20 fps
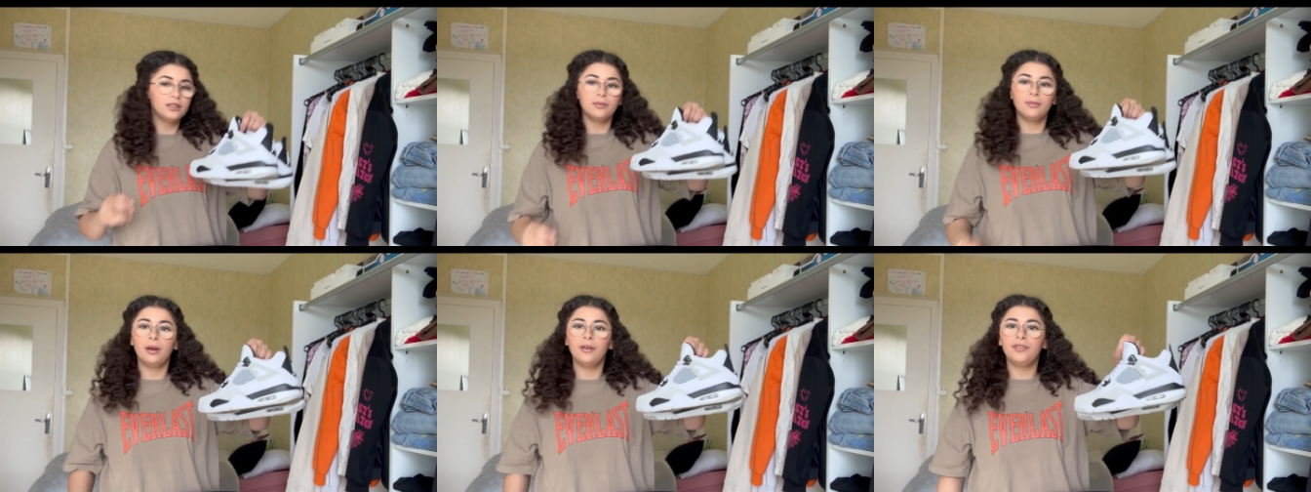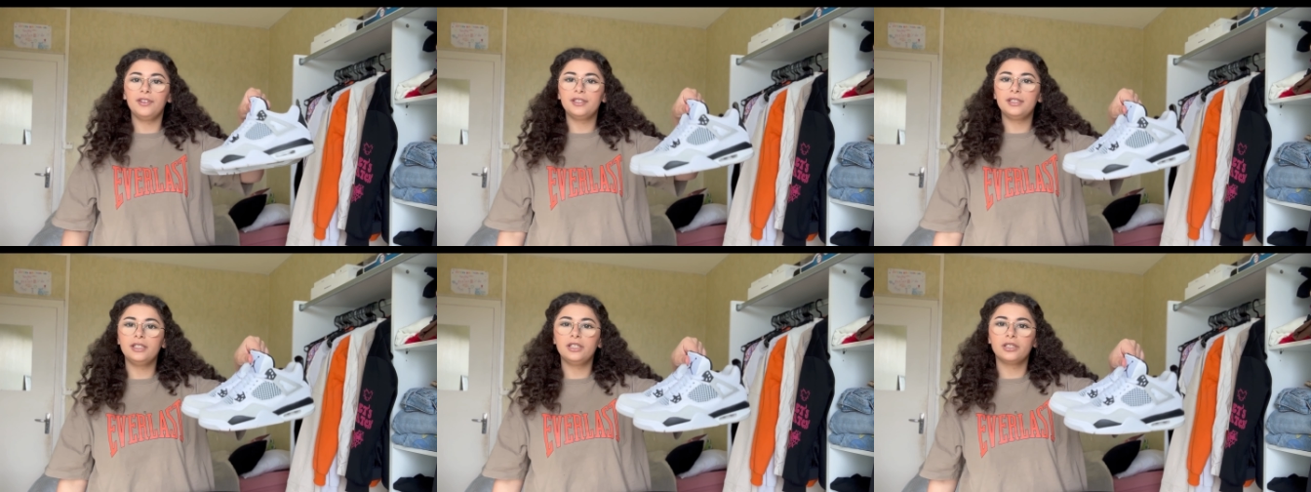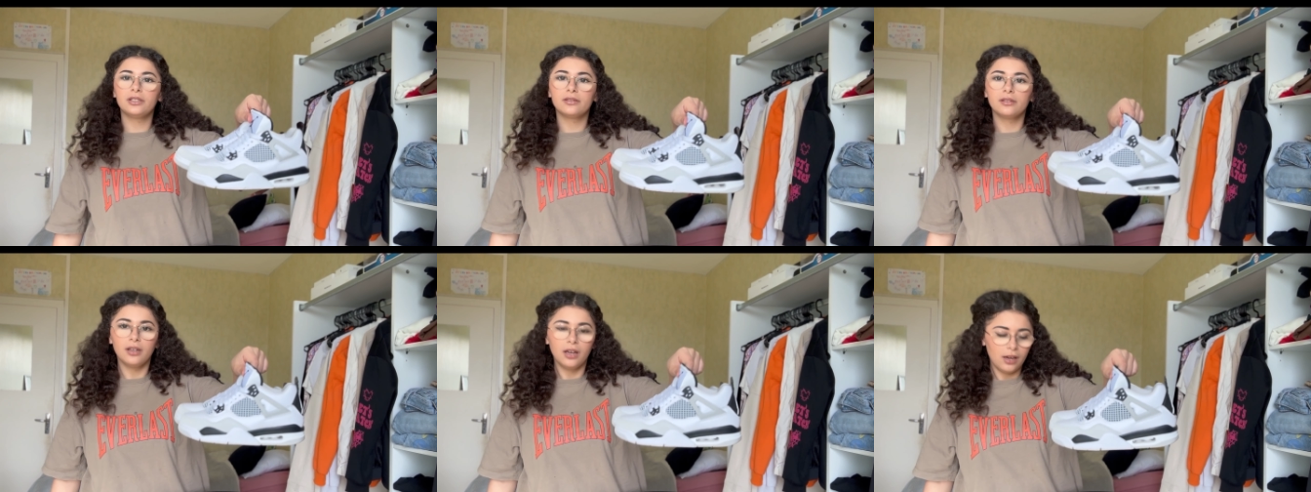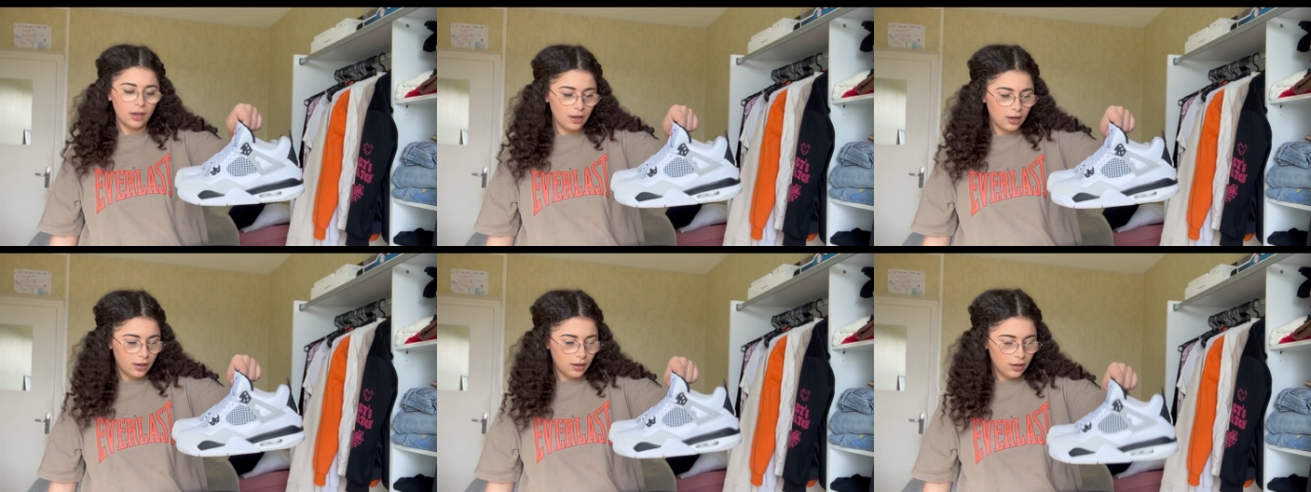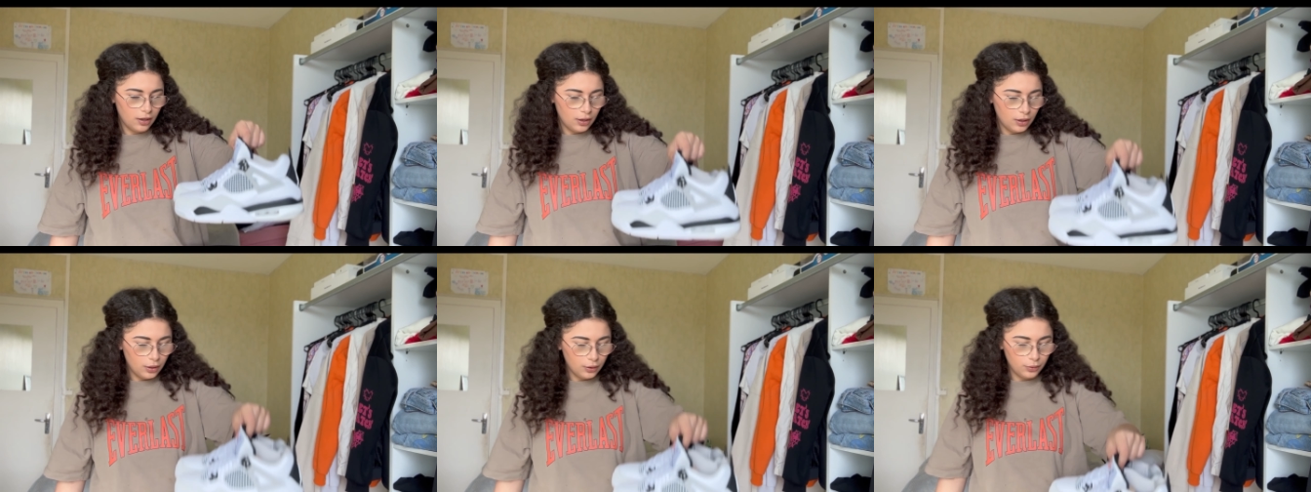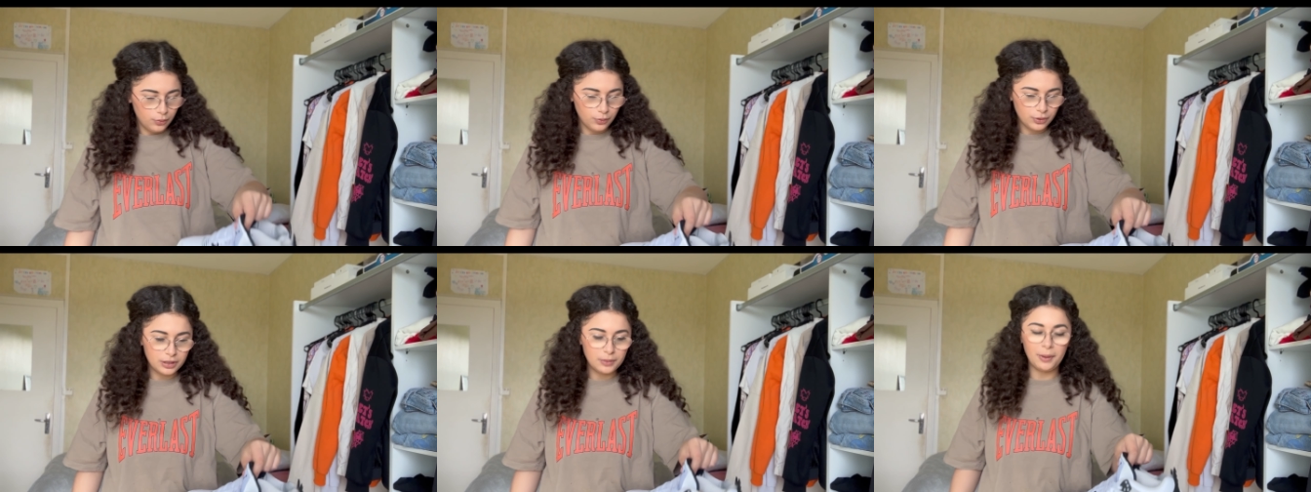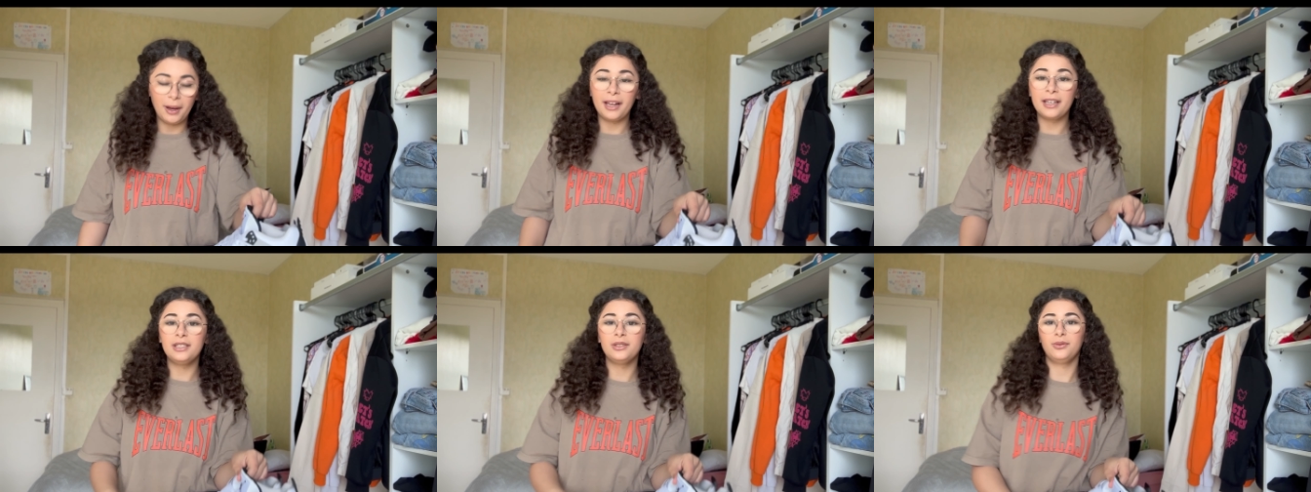c'est ma fétiche. Donc c'est
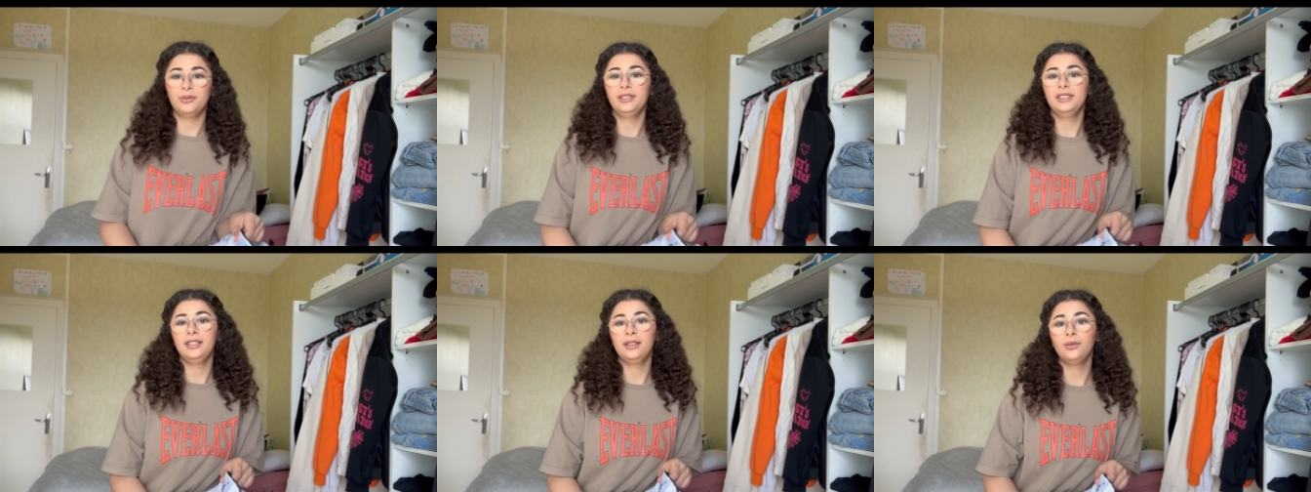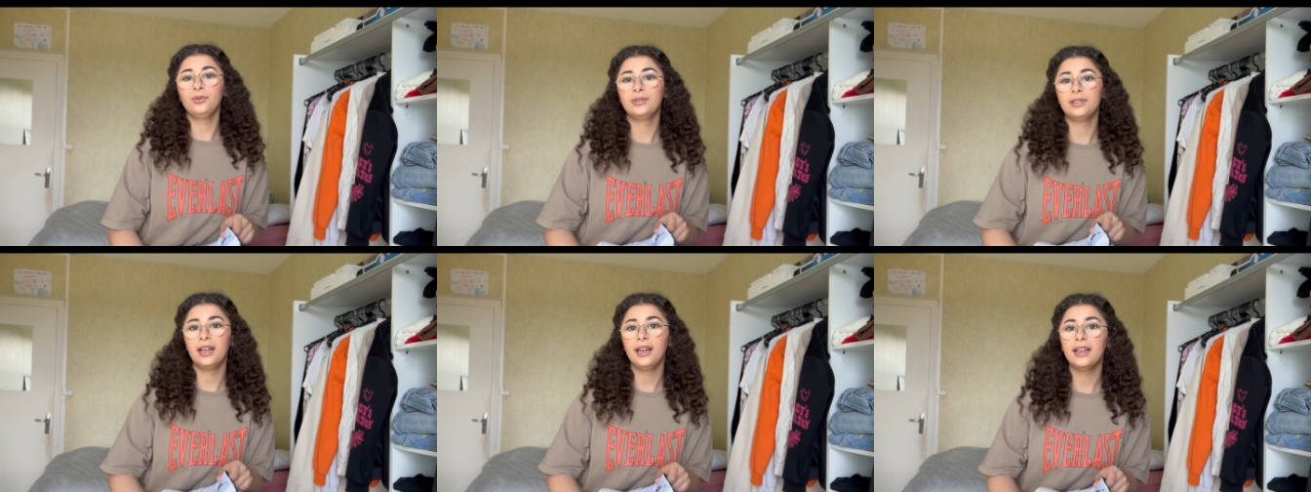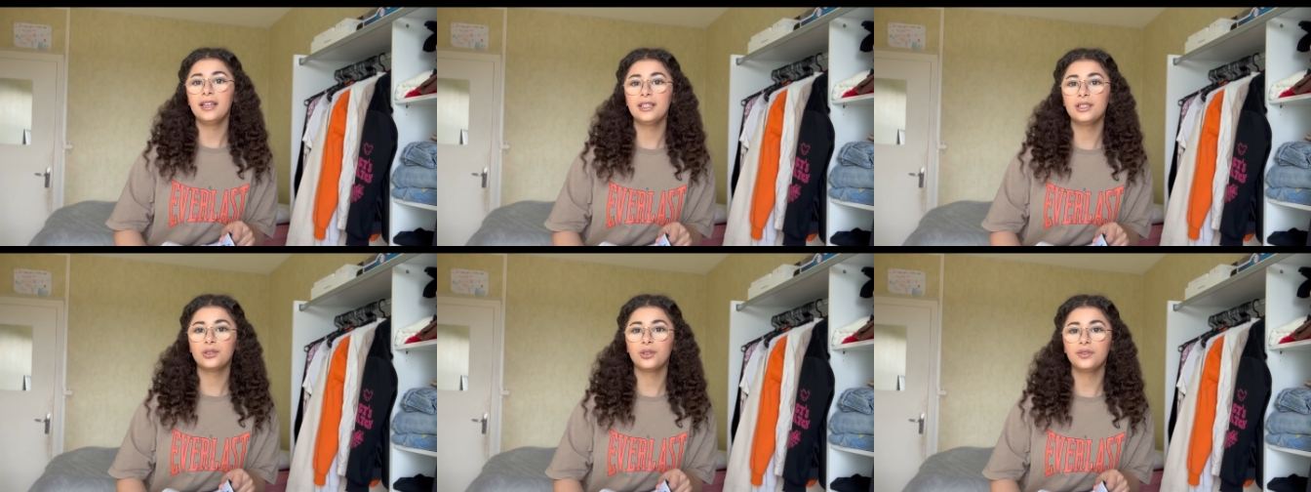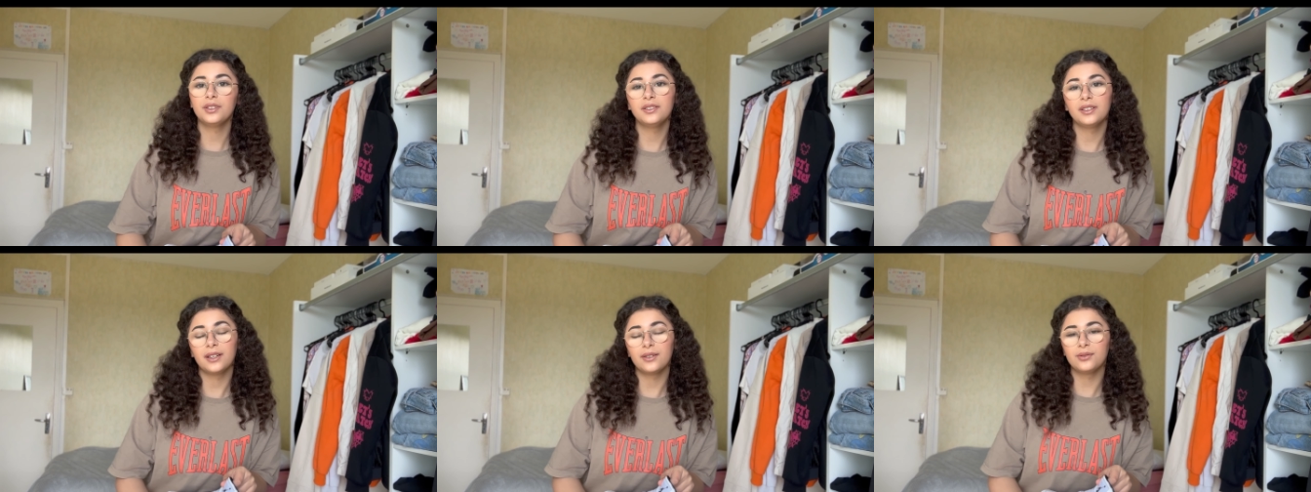parti, on essaie tout ça et je reviens vers